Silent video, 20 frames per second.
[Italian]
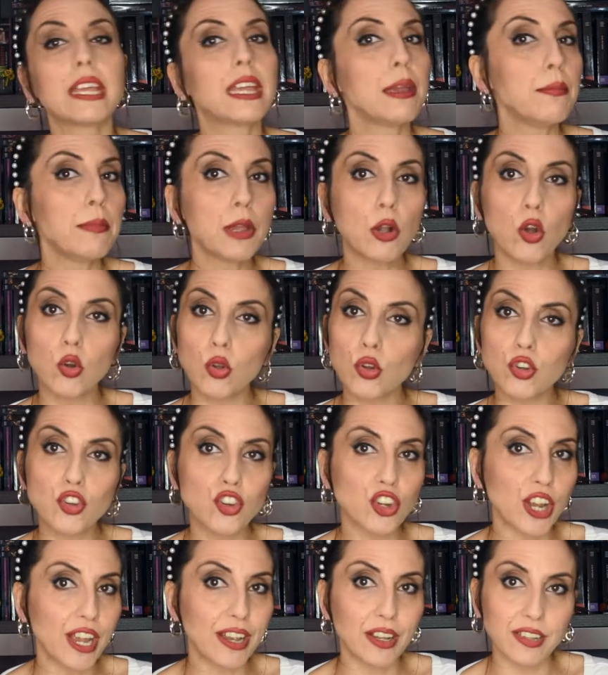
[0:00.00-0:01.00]
Chi mi
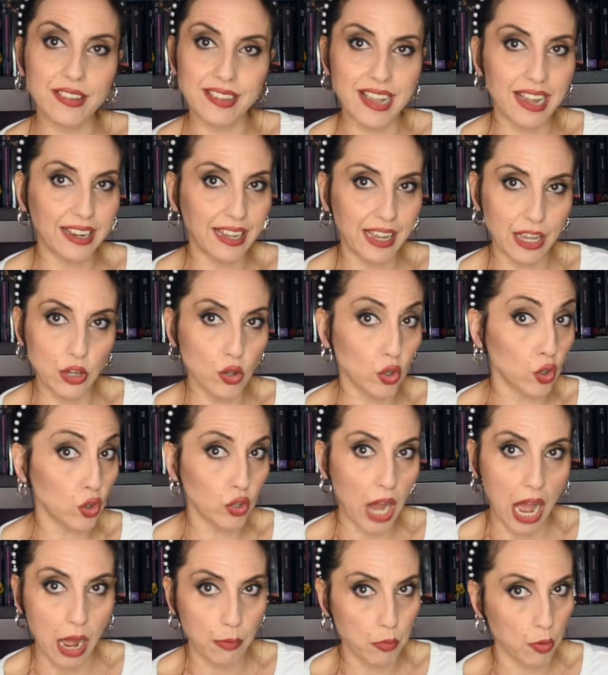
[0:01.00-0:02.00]
conosce sa che io
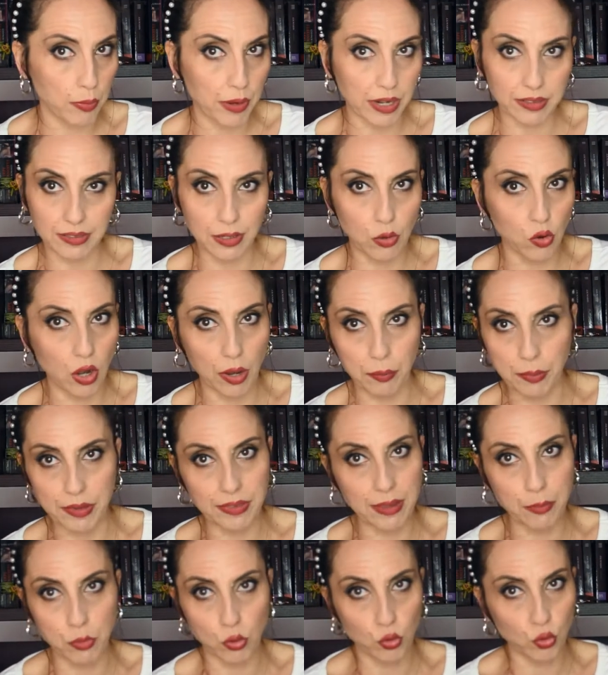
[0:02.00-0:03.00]
non amo
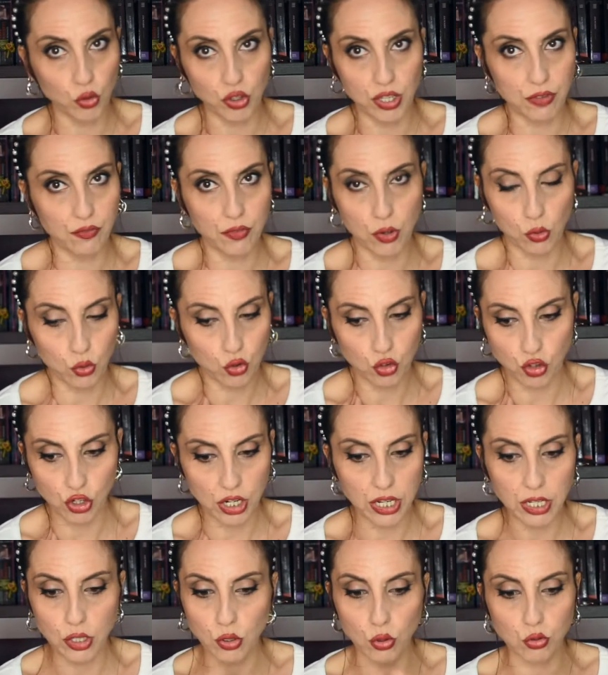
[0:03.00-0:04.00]
particolarmente i prodotti Yves
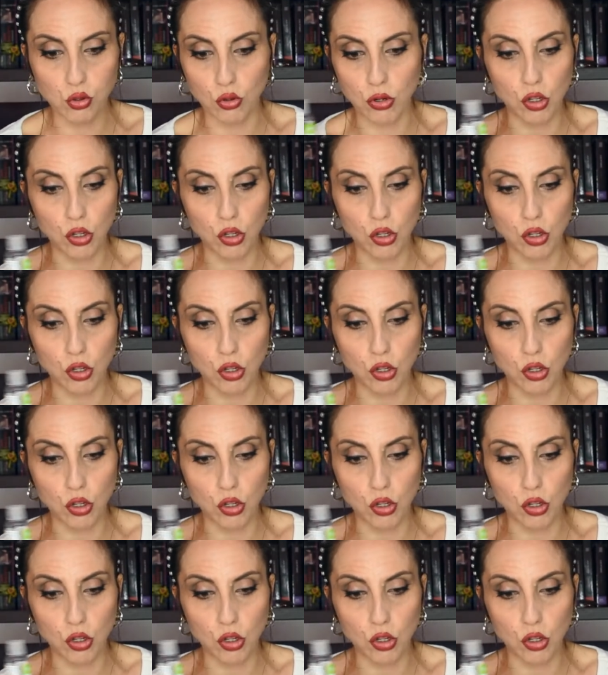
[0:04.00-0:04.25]
Rocher, io sono